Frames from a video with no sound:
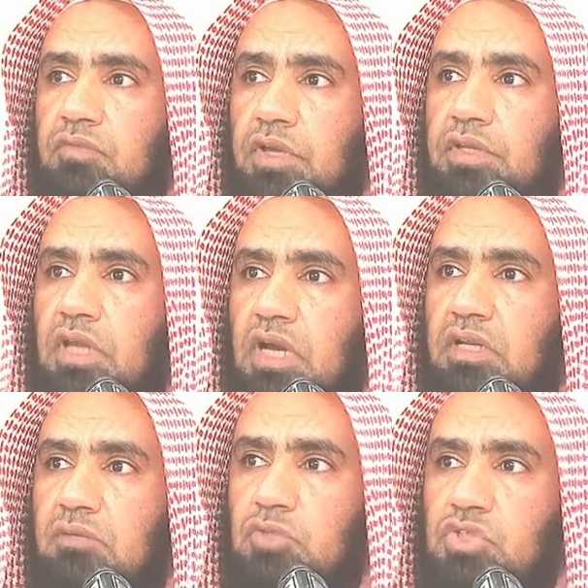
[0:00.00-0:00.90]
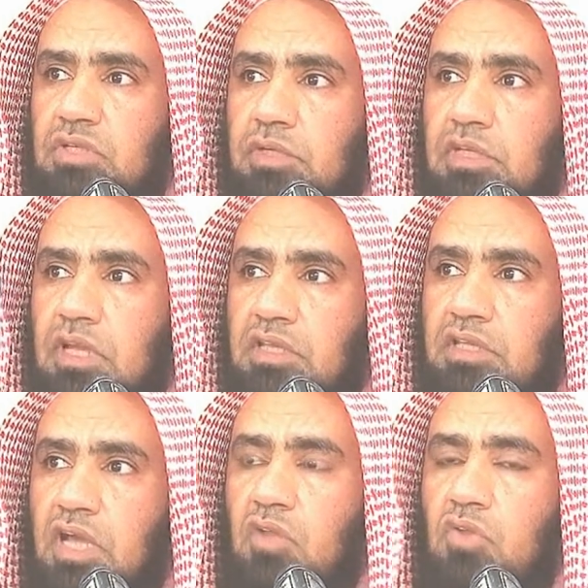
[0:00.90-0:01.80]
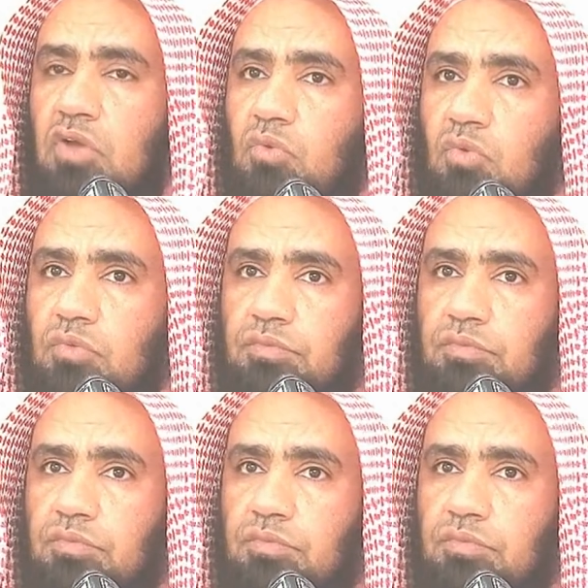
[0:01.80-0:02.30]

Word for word: فإن على المسلمين أن يحذروا